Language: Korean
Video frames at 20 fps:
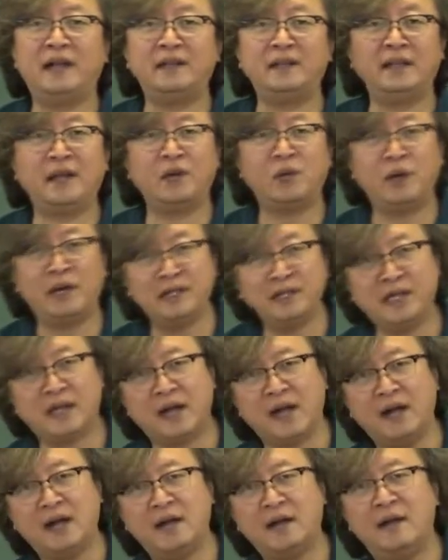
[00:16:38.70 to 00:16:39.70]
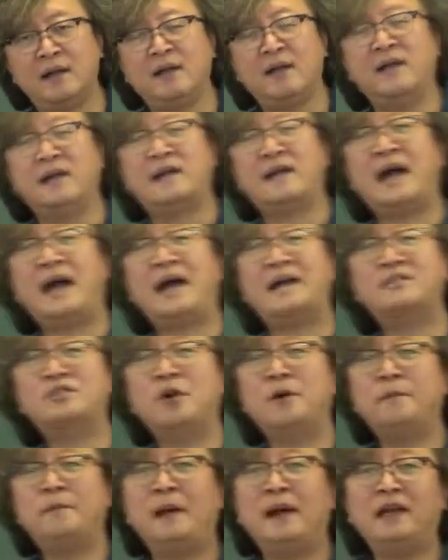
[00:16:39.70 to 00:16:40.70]
한다고 하니까
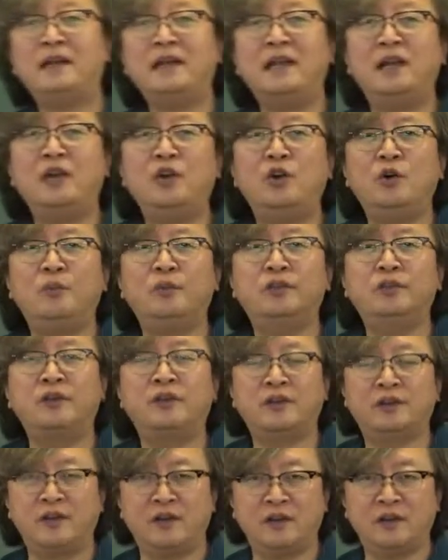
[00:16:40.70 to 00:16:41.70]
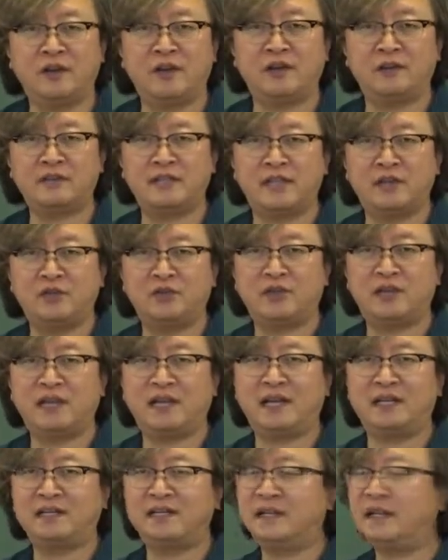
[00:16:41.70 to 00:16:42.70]
가석방 1로부터 결격 사유
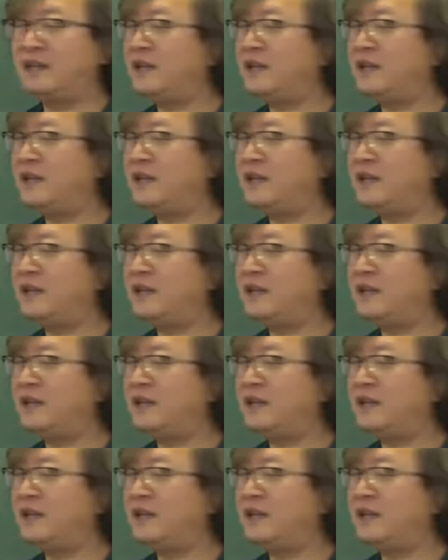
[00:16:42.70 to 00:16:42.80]
기간을